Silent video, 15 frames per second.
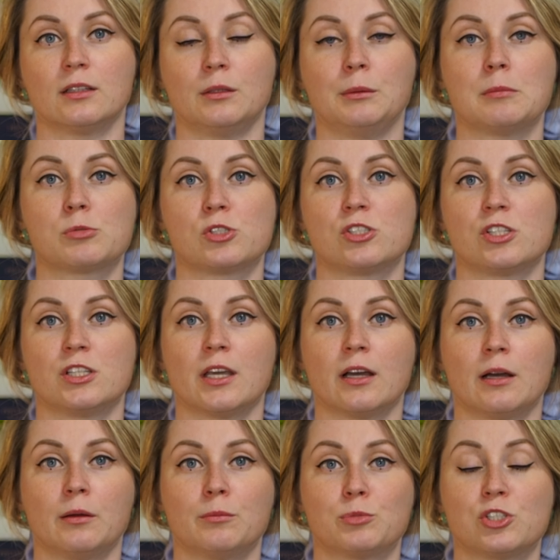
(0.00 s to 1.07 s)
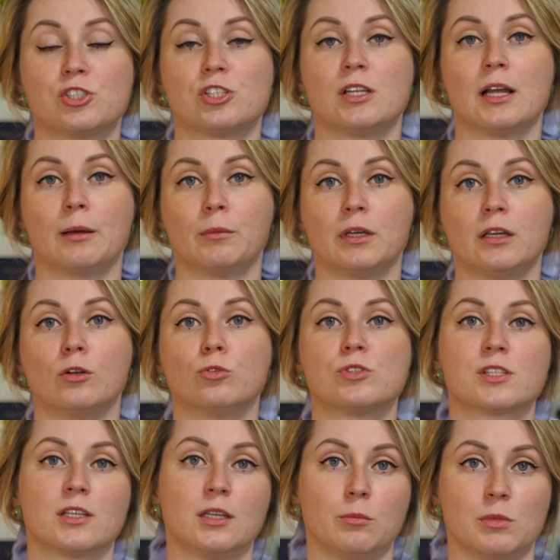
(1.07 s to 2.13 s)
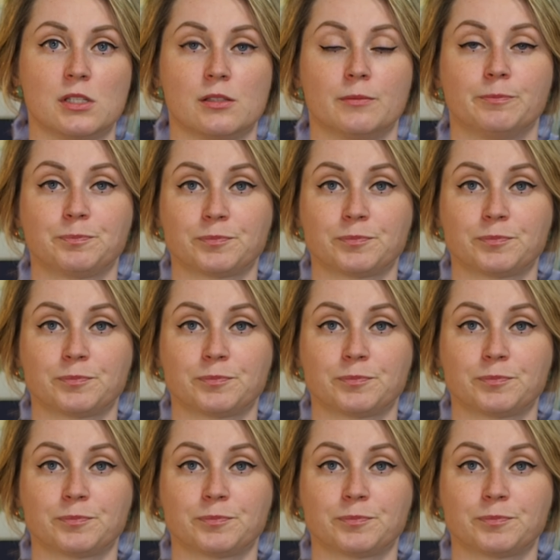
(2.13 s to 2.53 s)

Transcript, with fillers: tymi przyczynia, przyczynami ludzkimi.